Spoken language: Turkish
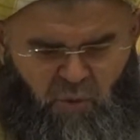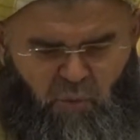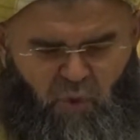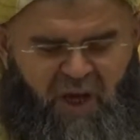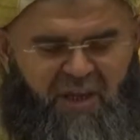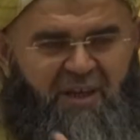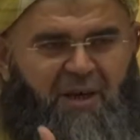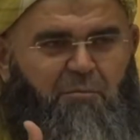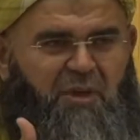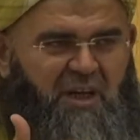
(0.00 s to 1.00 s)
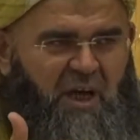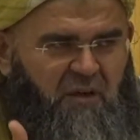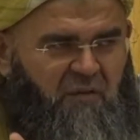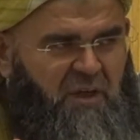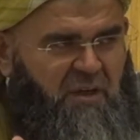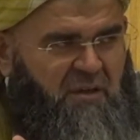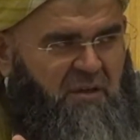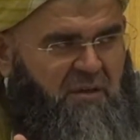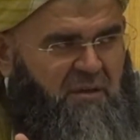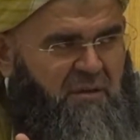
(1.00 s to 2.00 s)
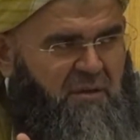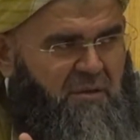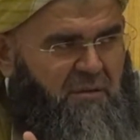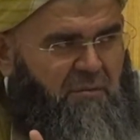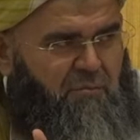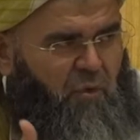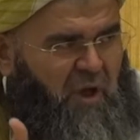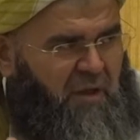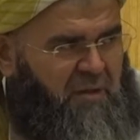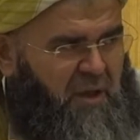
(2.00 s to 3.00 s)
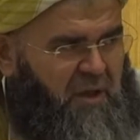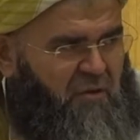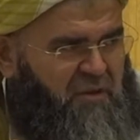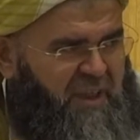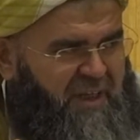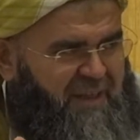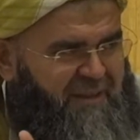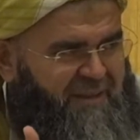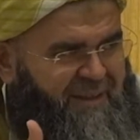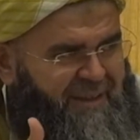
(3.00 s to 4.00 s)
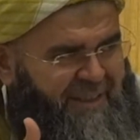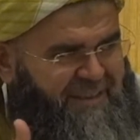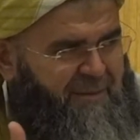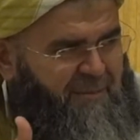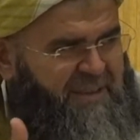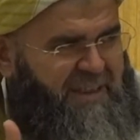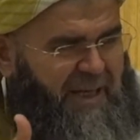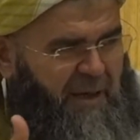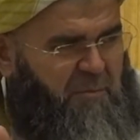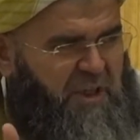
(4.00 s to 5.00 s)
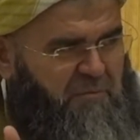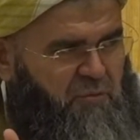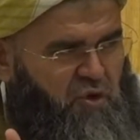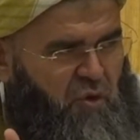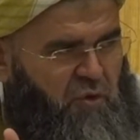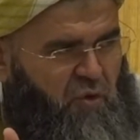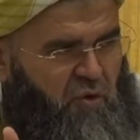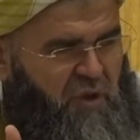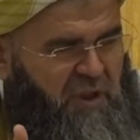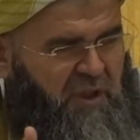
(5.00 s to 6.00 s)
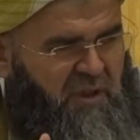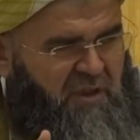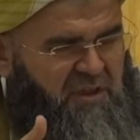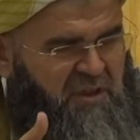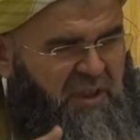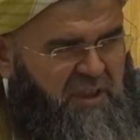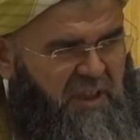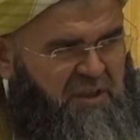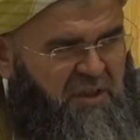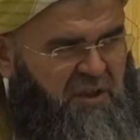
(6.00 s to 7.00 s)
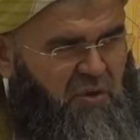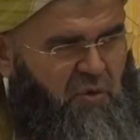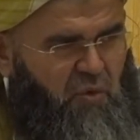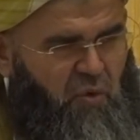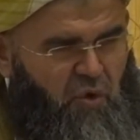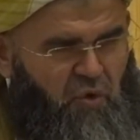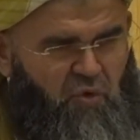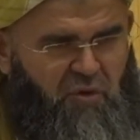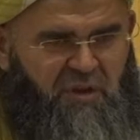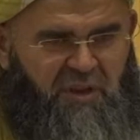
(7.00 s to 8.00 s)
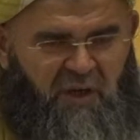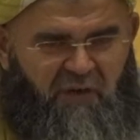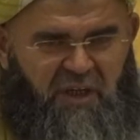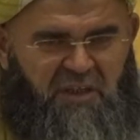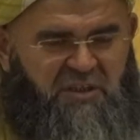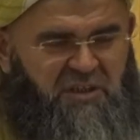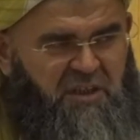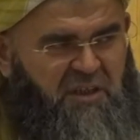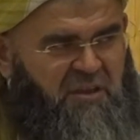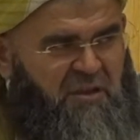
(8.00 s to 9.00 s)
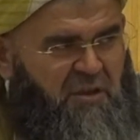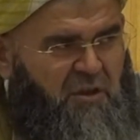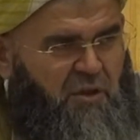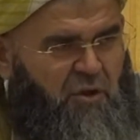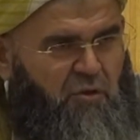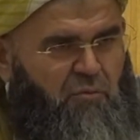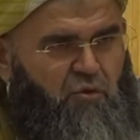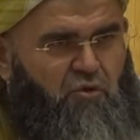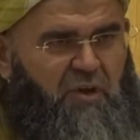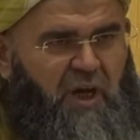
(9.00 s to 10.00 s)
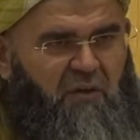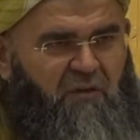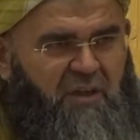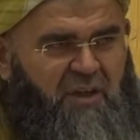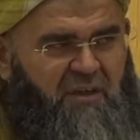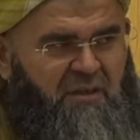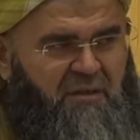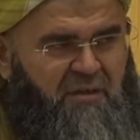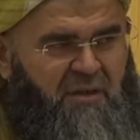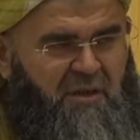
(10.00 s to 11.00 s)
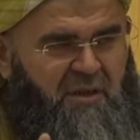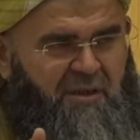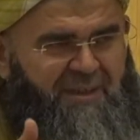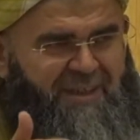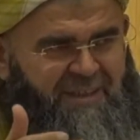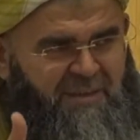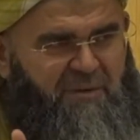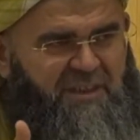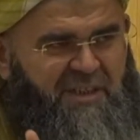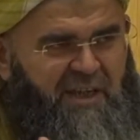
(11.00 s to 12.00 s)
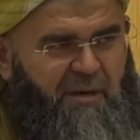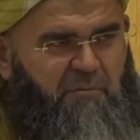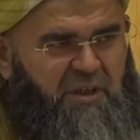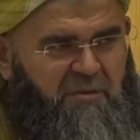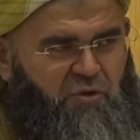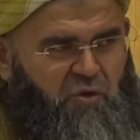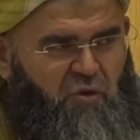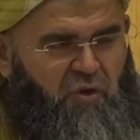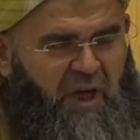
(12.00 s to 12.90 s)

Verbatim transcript: muayyen bir hayvanı Allah-u Teala'nın kesilmesini emretmiş olduğu işte keçi, koyun, deve, sığır bu tür hayvanların kesilmesini emretmiş olduğu